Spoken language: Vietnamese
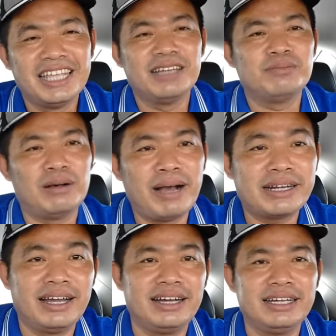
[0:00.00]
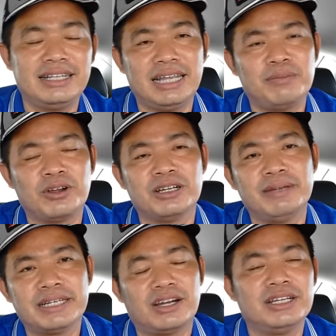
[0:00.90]
nhưng mà bác nơi thì mọi người
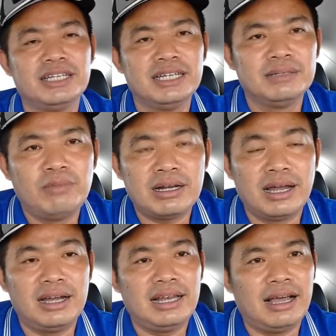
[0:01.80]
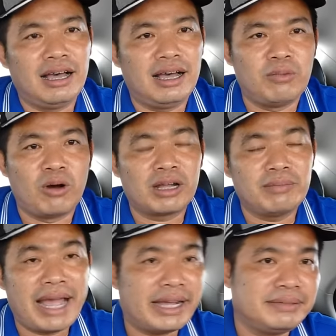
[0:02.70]
biết rồi bác nơi là một cái
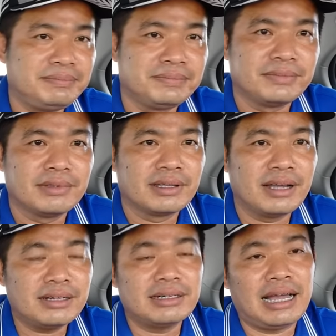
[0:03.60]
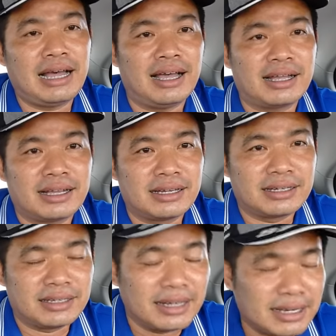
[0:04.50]
bác rất là
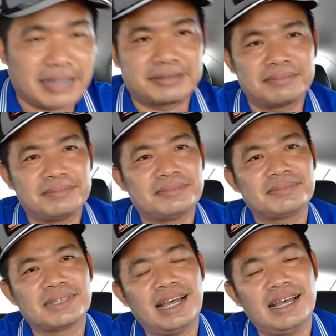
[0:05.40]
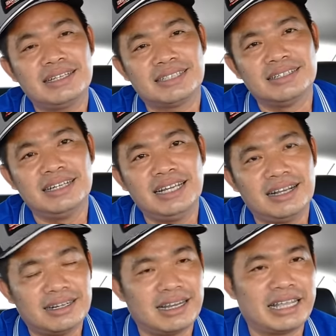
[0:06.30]
chính trực đã dạ, xử lý
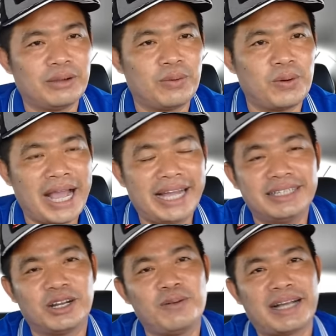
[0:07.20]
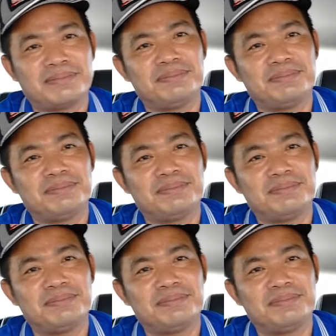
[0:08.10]
rất là nhiều vụ án nổi bật